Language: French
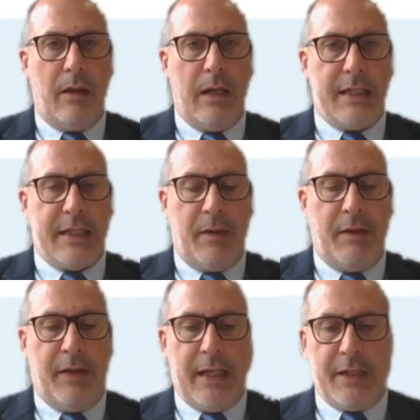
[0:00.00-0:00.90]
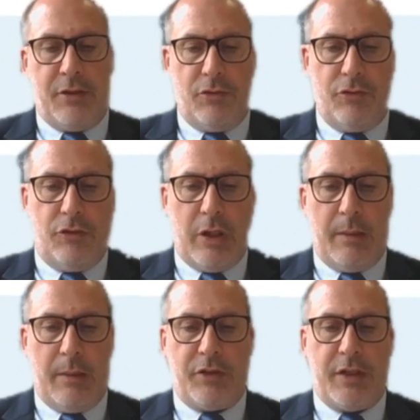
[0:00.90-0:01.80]
la simplification
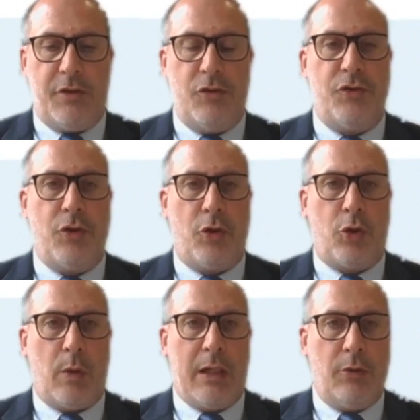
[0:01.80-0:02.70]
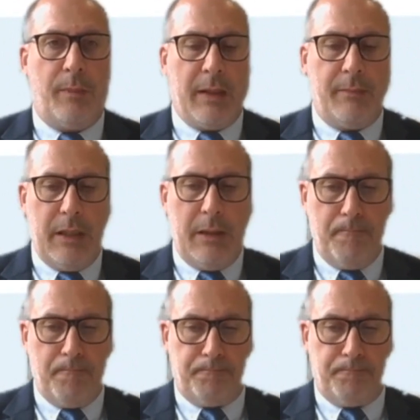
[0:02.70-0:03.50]
des processus d'octroi de permis,